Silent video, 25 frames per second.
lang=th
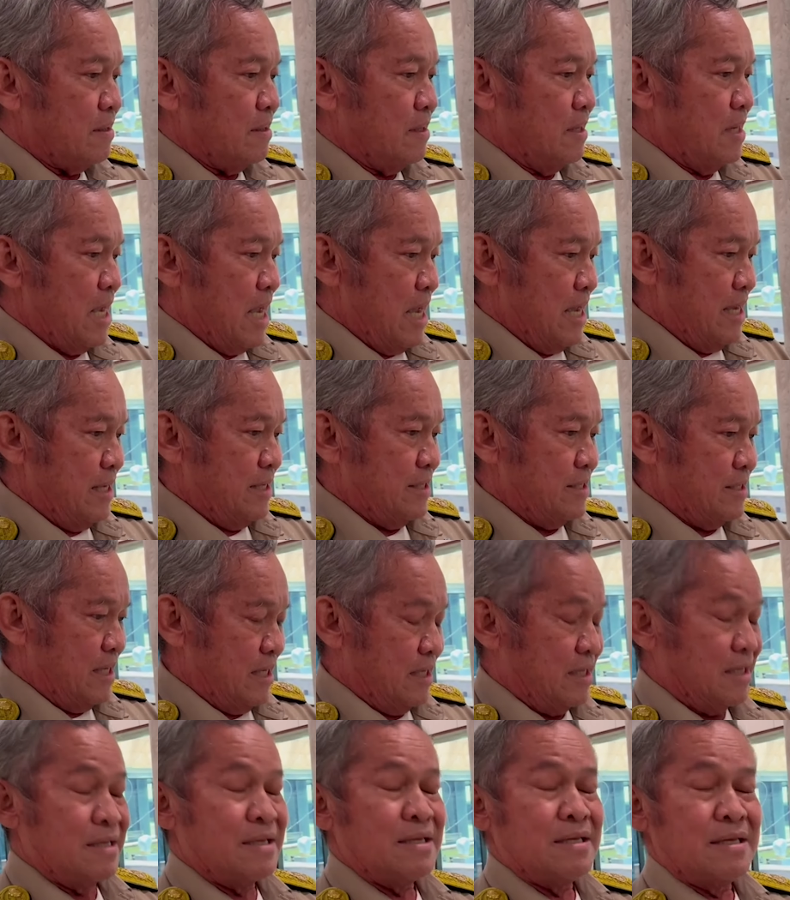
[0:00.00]
ก็ให้
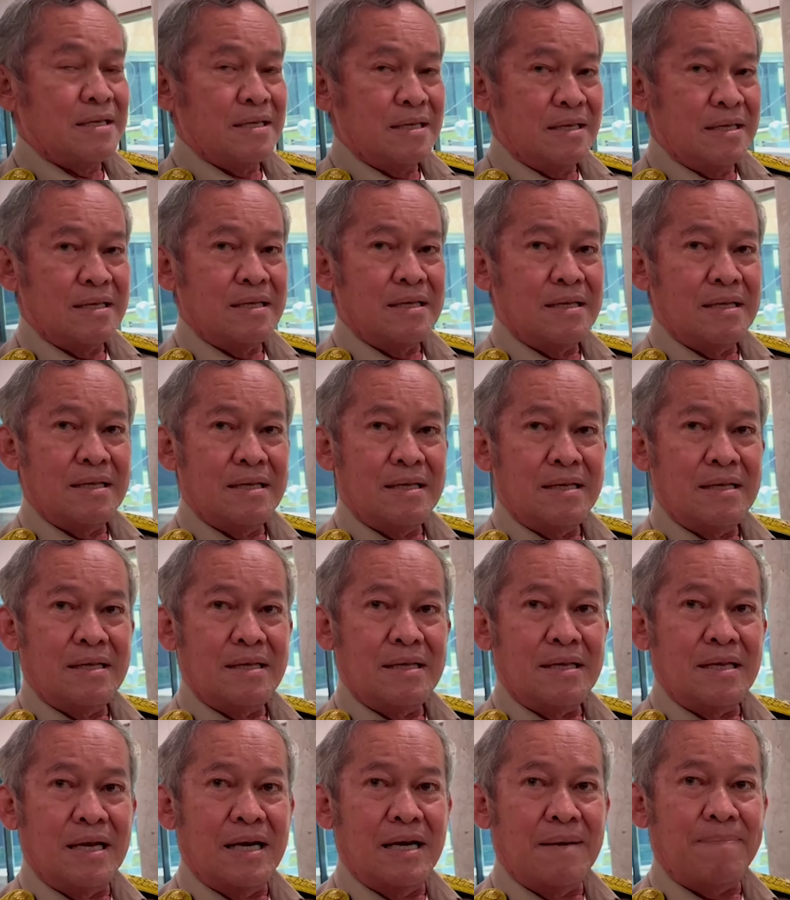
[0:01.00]
สิทธิ์
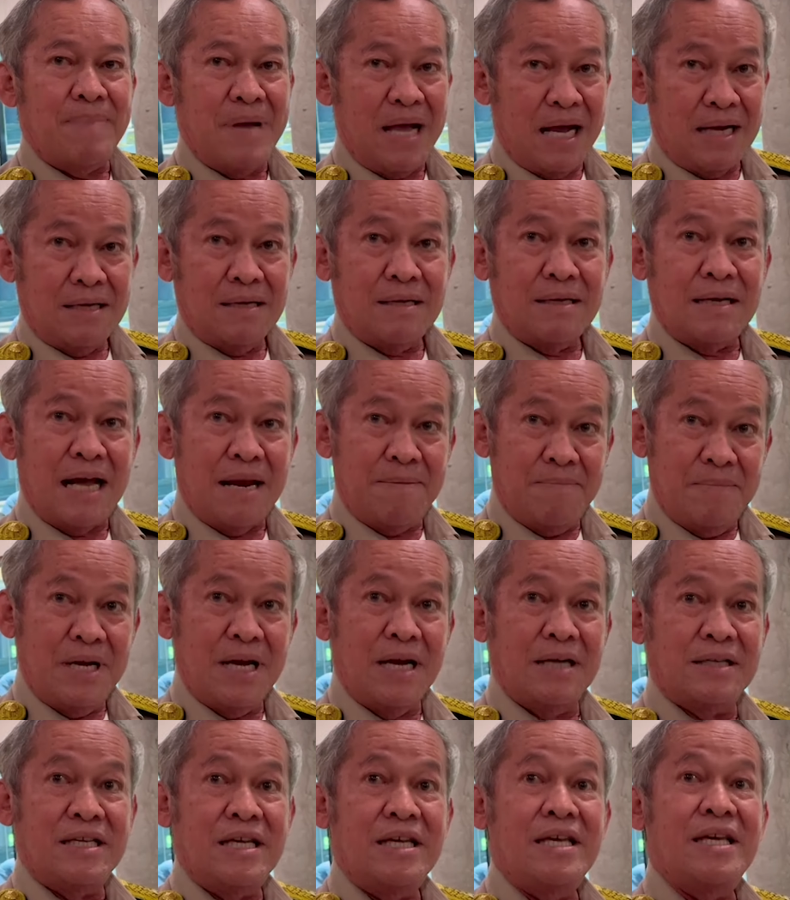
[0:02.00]
พรรคการเมื
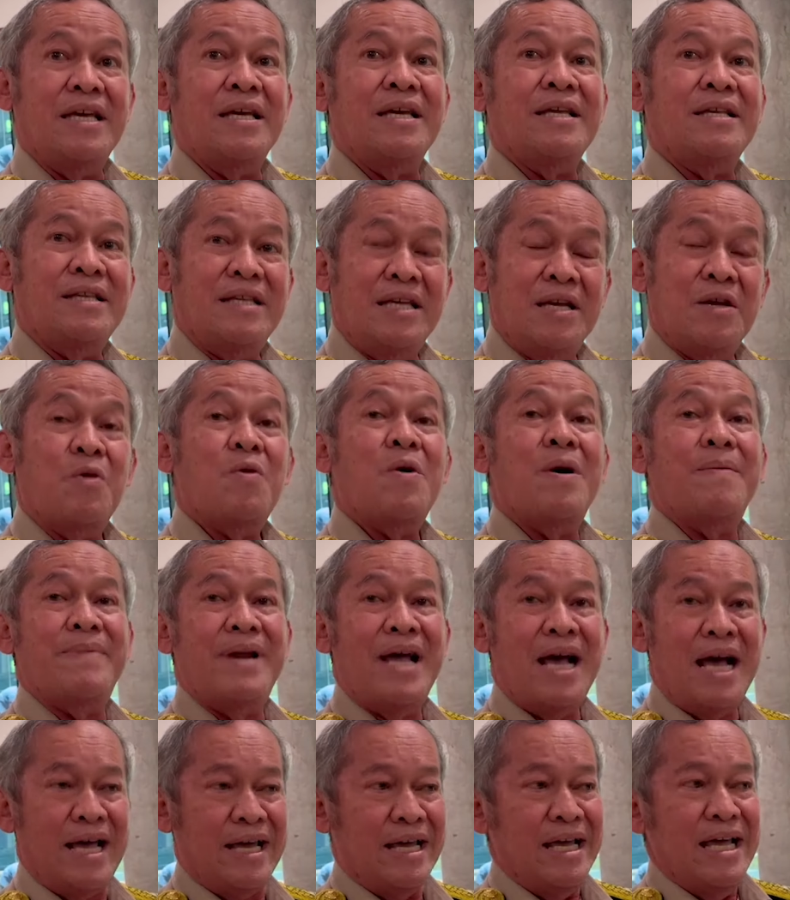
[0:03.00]
องที่ร่วม
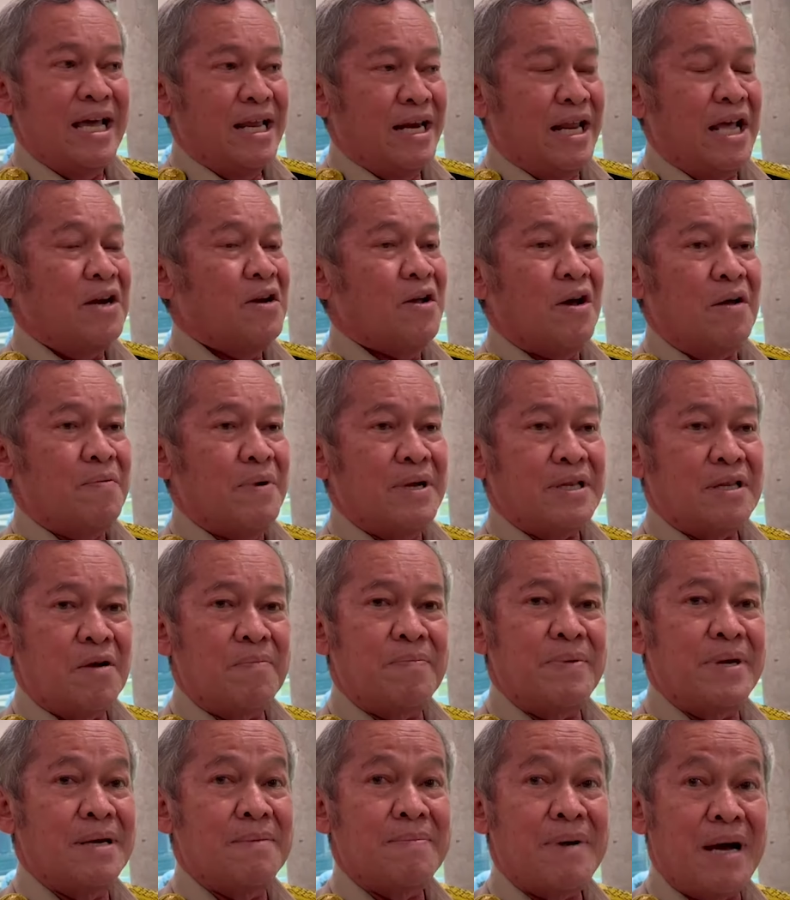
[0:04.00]
ได้แน่นอนว่าต้
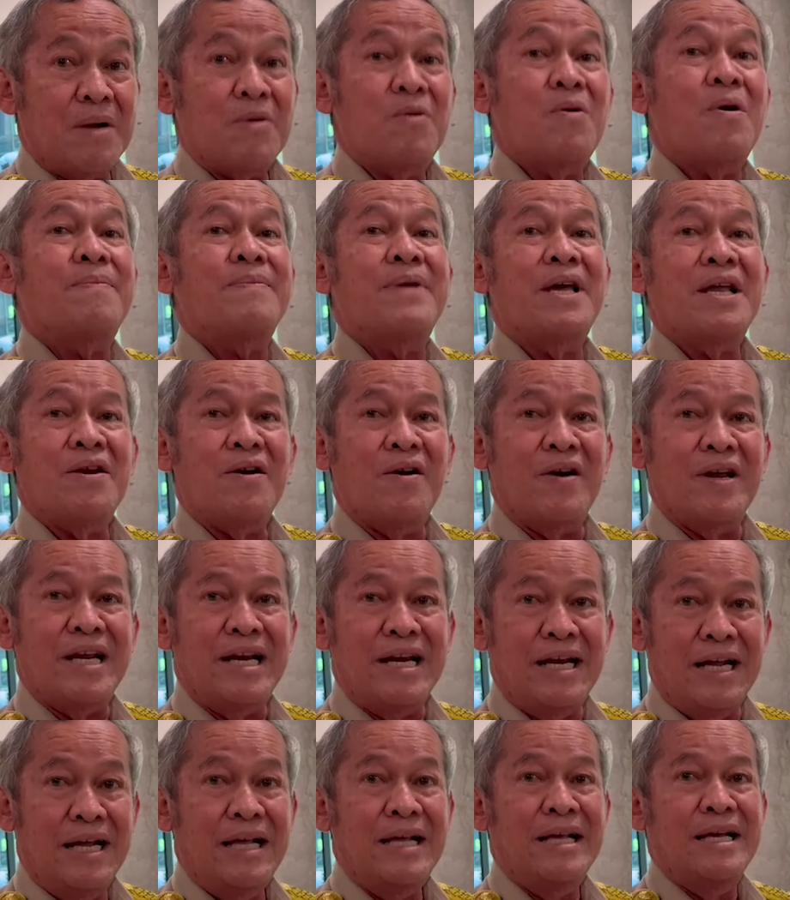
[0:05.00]
องเป็นพรรคร่วมแน่นอน
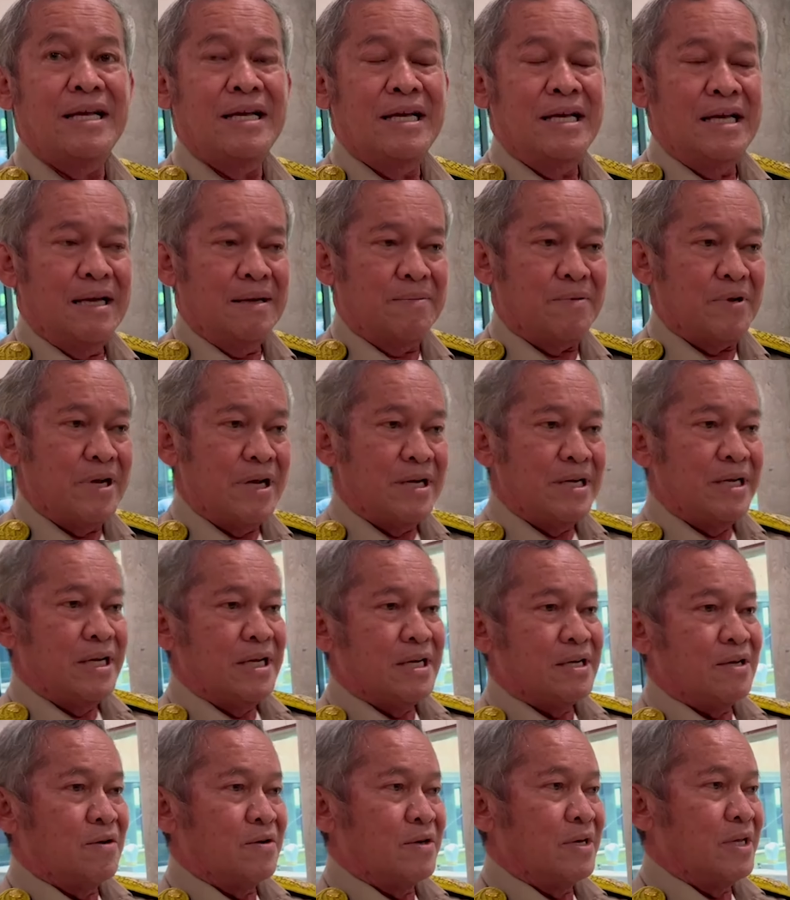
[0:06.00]
นะเพราะฉะนั้น
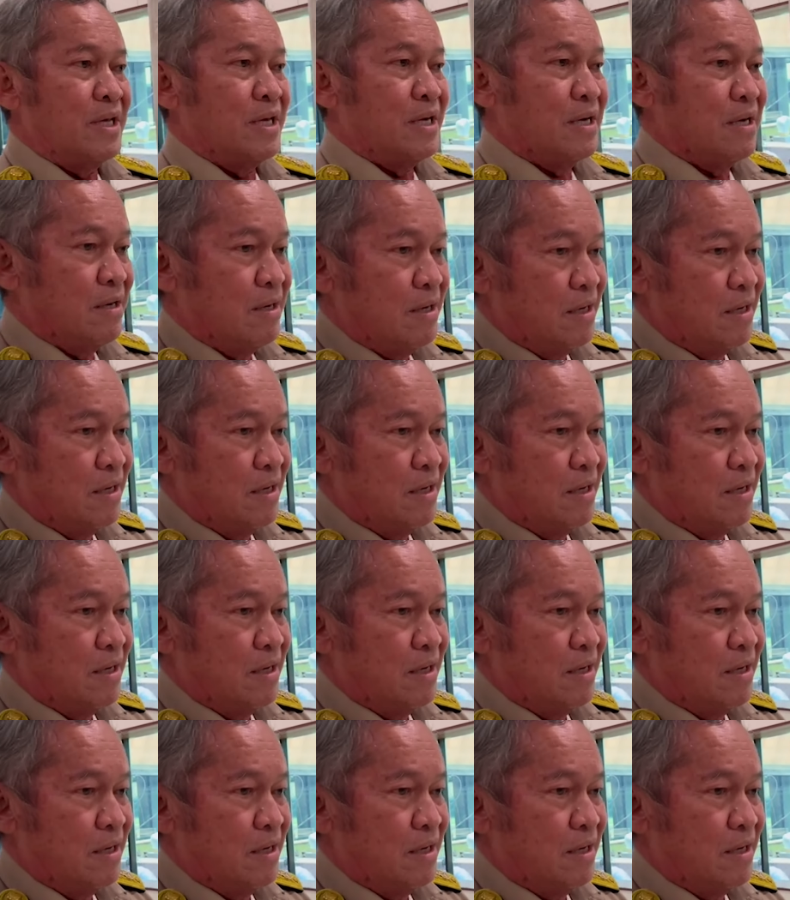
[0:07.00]
เนี่ยตรงนี้